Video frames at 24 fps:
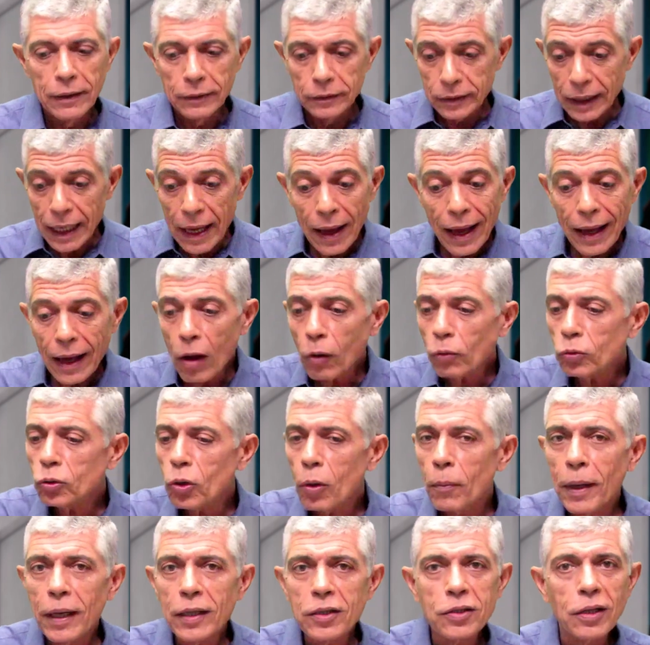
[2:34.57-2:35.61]
Né?
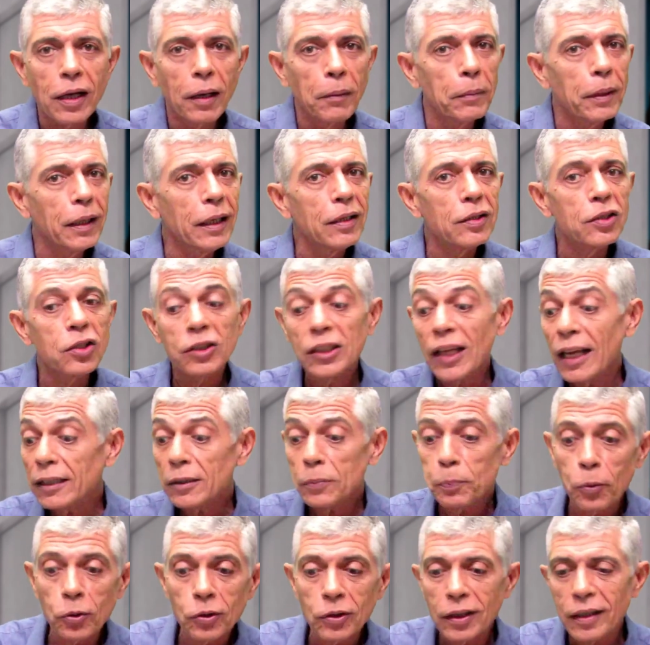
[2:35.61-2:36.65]
Automaticamente, sai
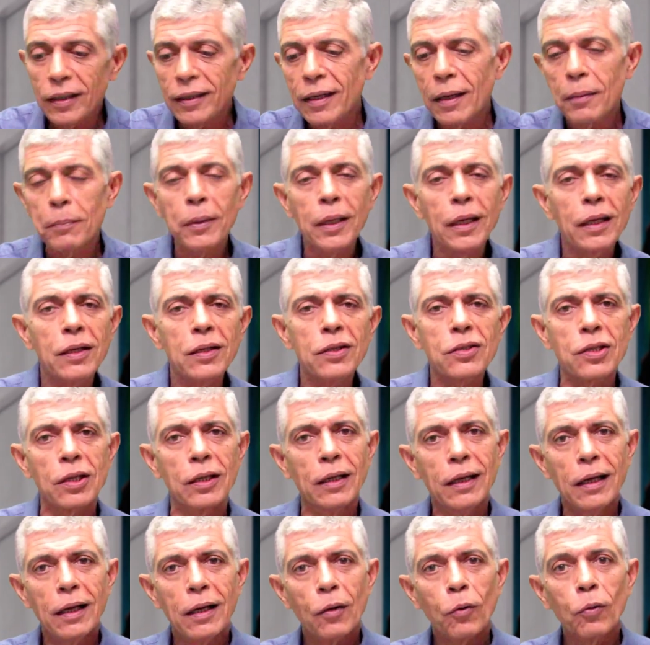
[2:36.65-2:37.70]

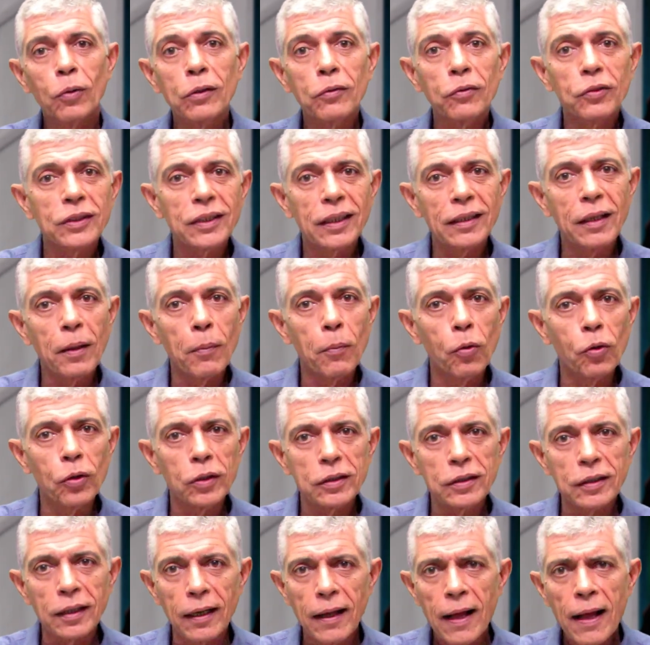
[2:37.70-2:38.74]
espontaneamente quando você
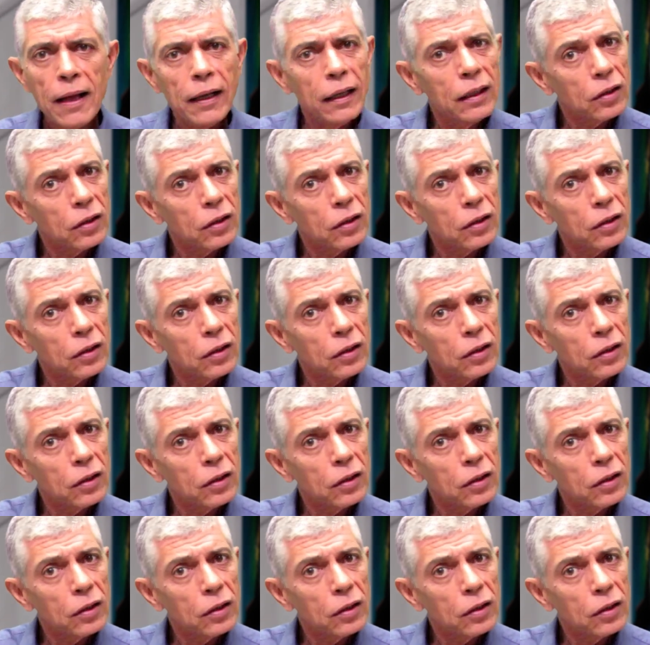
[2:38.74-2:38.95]
demonstra.